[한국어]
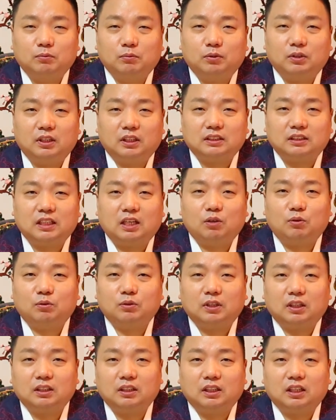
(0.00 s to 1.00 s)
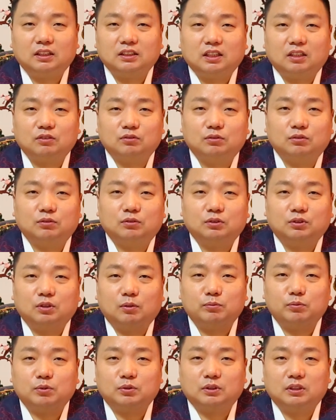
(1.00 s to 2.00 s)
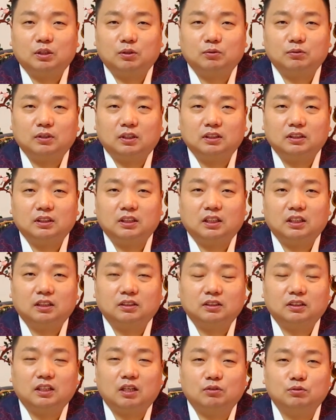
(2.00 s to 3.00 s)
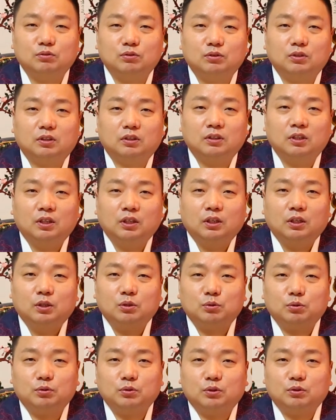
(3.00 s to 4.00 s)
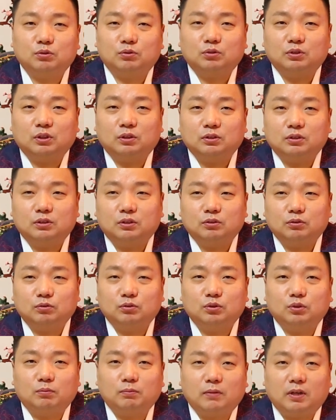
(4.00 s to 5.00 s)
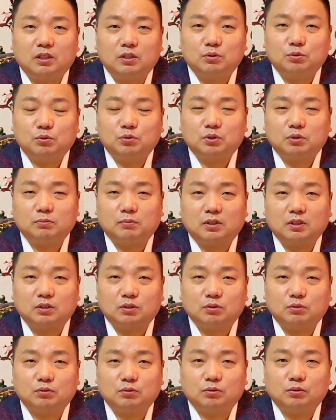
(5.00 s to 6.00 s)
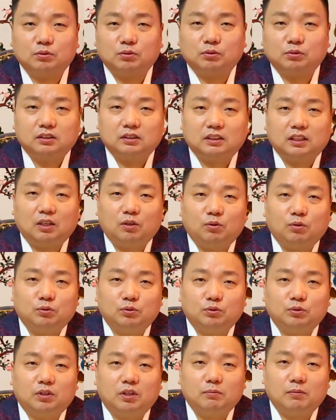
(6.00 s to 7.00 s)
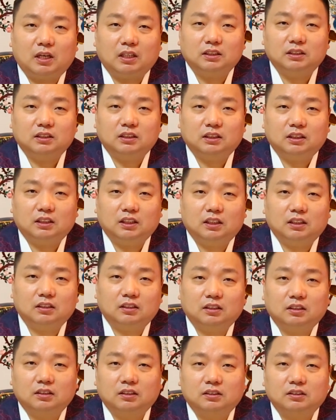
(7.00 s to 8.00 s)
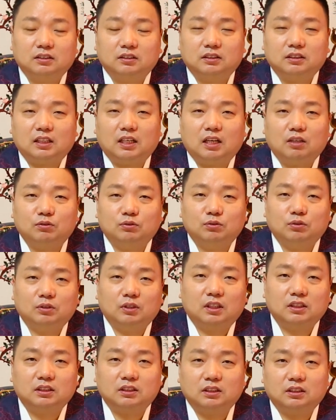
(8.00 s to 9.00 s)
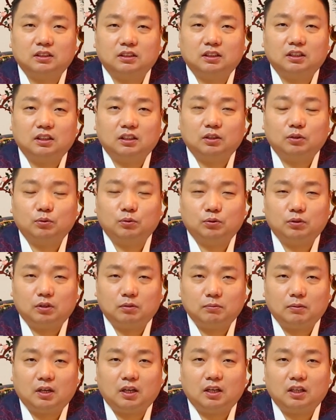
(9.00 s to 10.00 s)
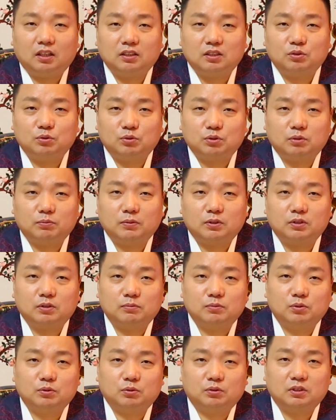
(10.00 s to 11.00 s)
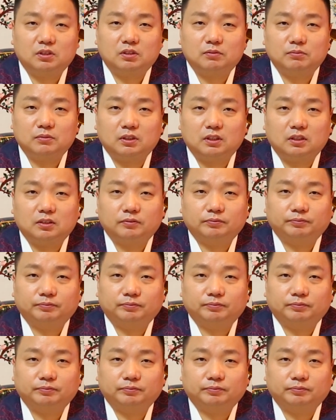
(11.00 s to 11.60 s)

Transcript: 몰라 사고 난다. 자꾸 접촉 사고 난다. 그러니까 운전 초년 운전들은 운전 많이 조심하시고 사고 수가 많으니까 차 운전하실 때 요때 많이 조심했으면 좋겠습니다.